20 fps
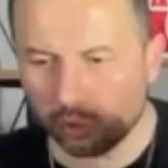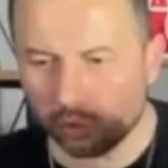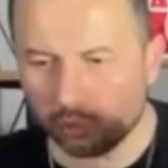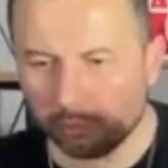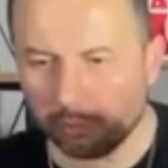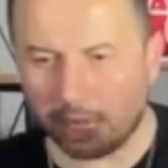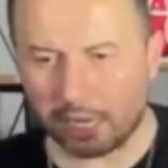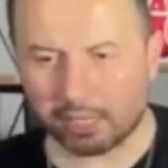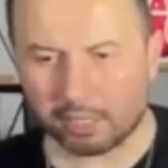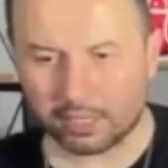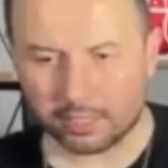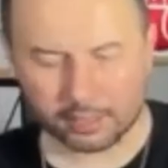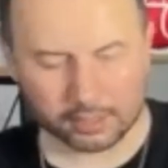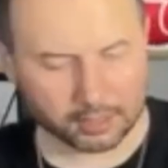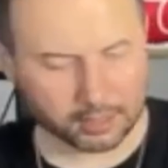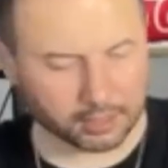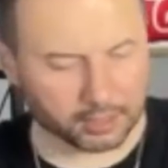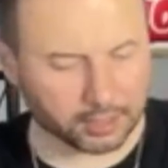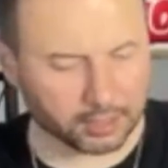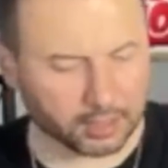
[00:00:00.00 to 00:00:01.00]
Bak.
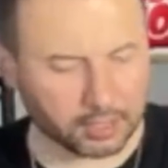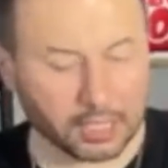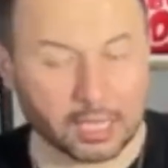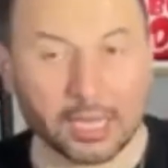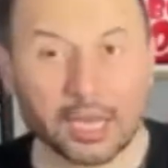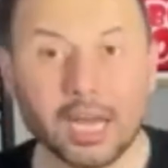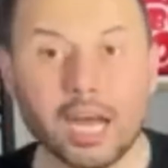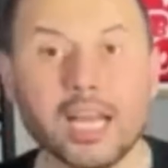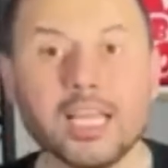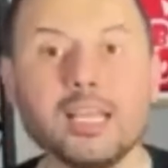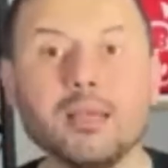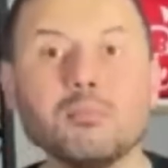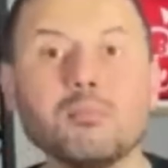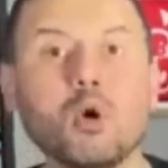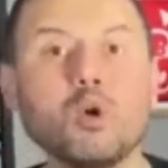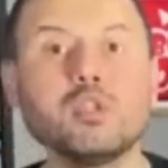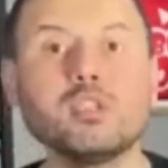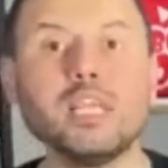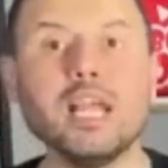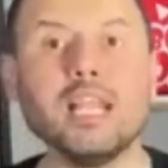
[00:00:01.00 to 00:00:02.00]
Hani
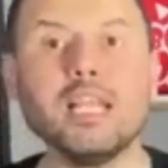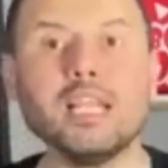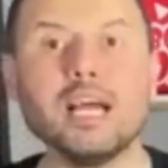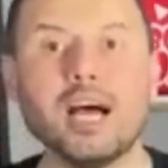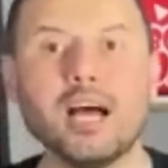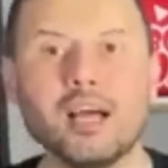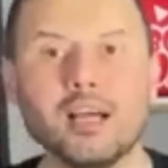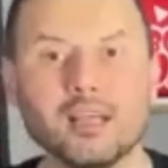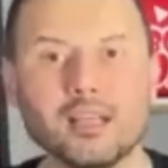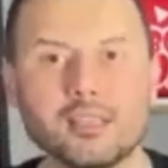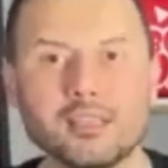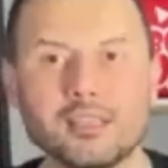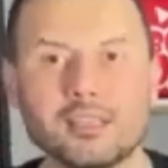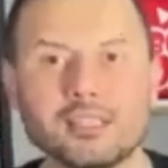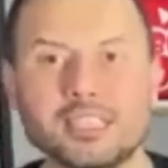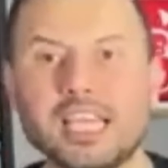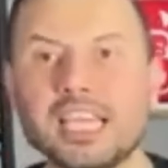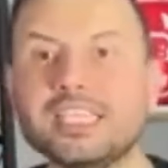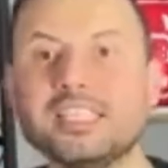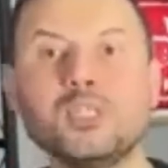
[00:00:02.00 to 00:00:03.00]
Montella
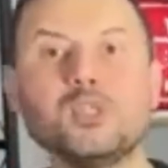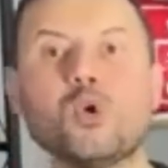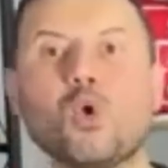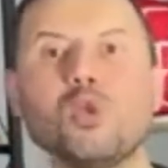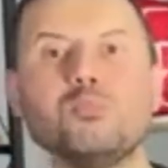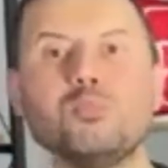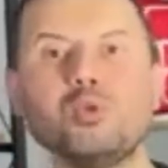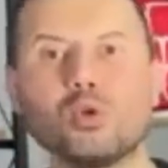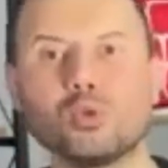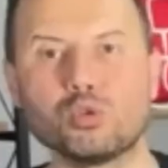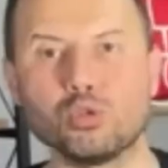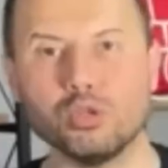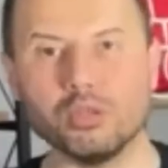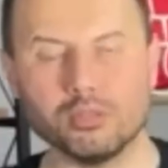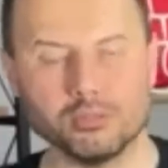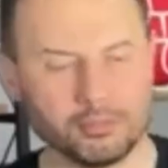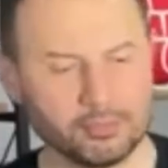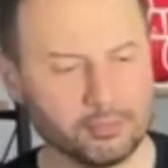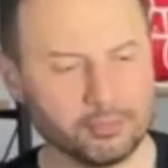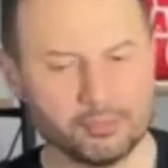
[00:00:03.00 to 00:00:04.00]
kesin olmuyordu.
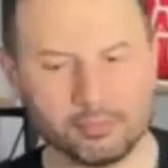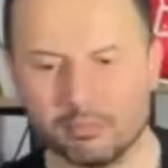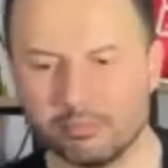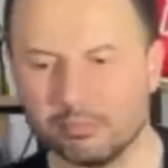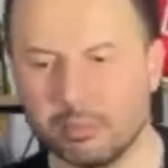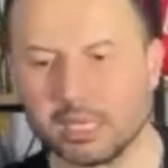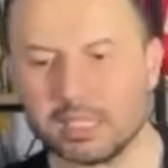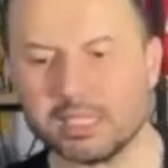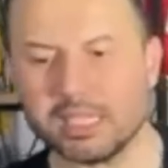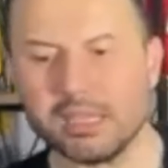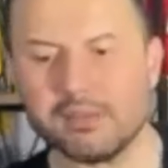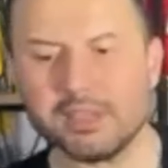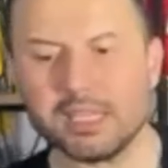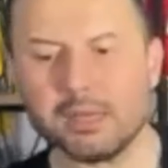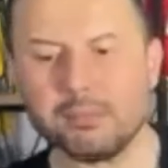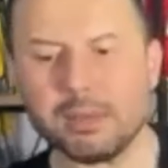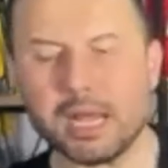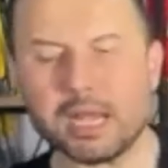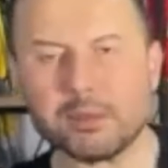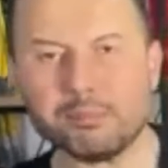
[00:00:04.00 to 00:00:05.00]
Bak
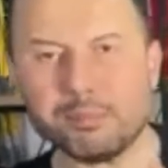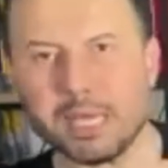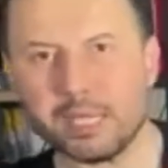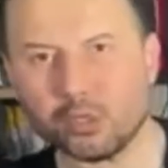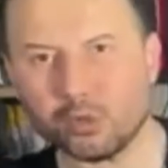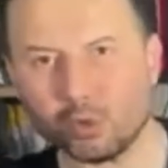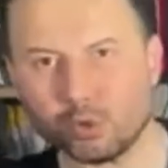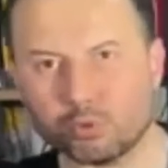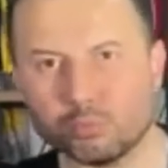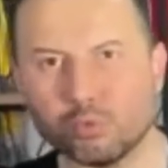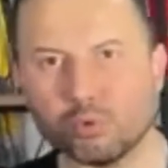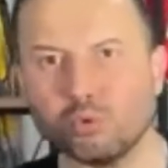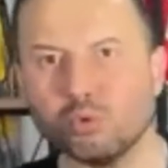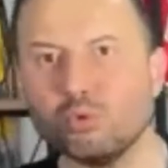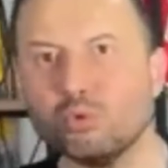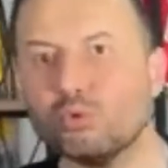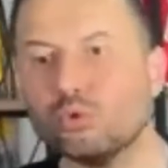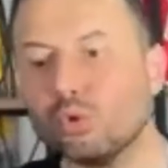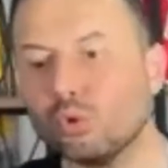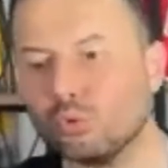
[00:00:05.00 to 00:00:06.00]
sevgili Berk Bekgöz bugün
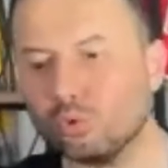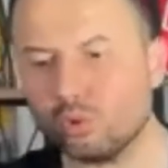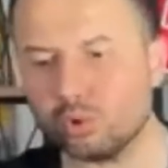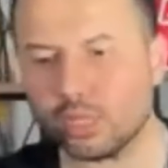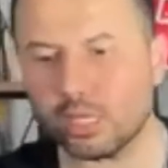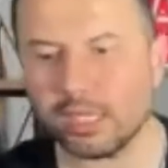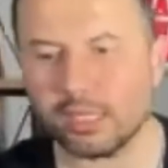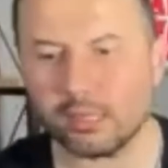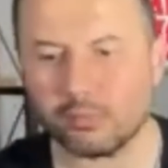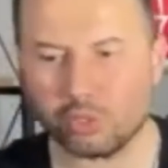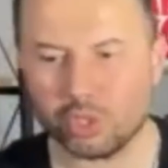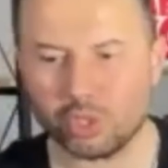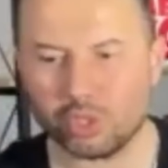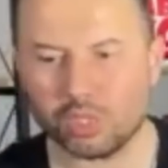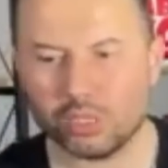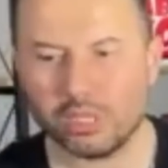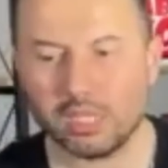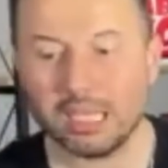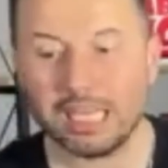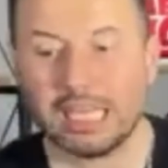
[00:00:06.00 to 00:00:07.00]
3-4-3'te ne
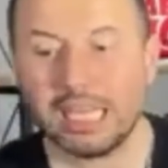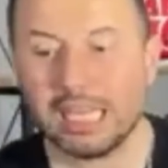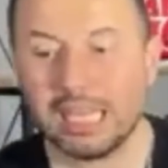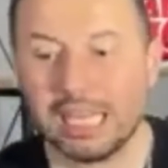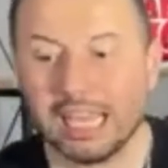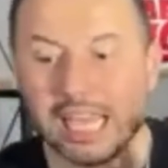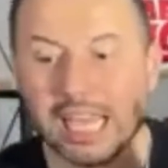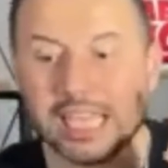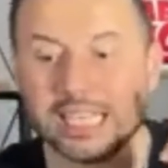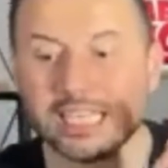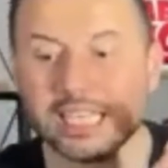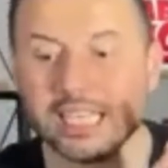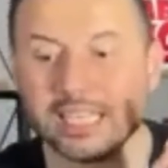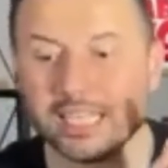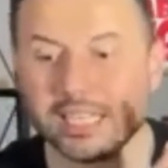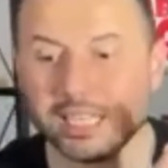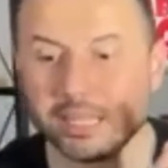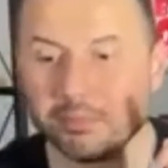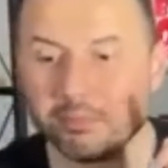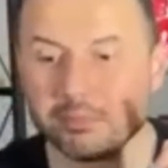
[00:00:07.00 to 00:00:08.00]
demiş?
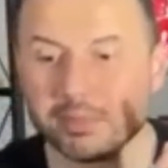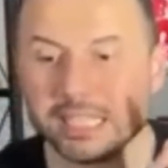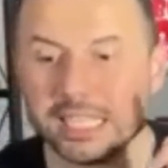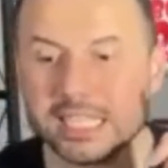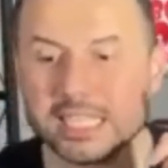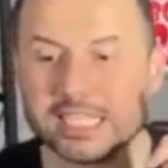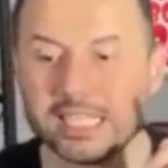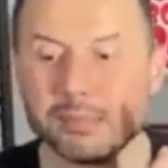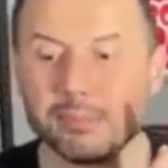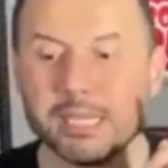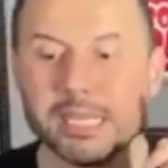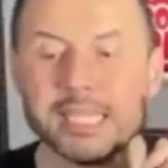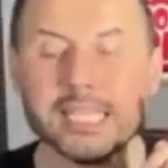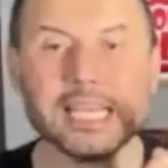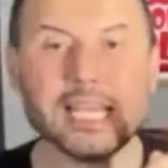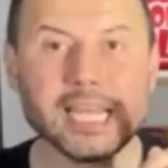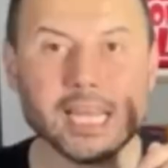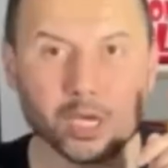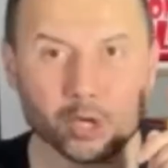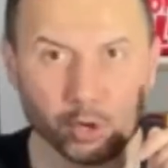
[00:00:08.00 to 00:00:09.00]
Edindiğim gizli
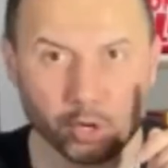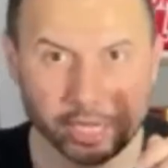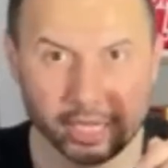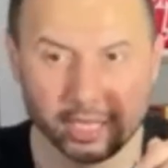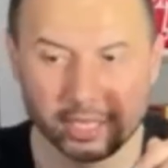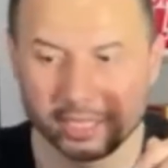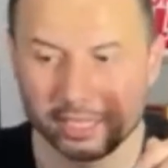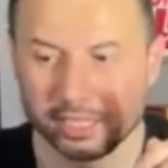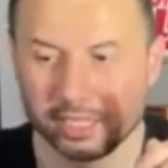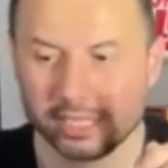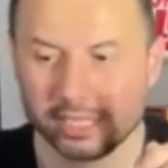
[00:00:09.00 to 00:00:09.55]
bilgilere göre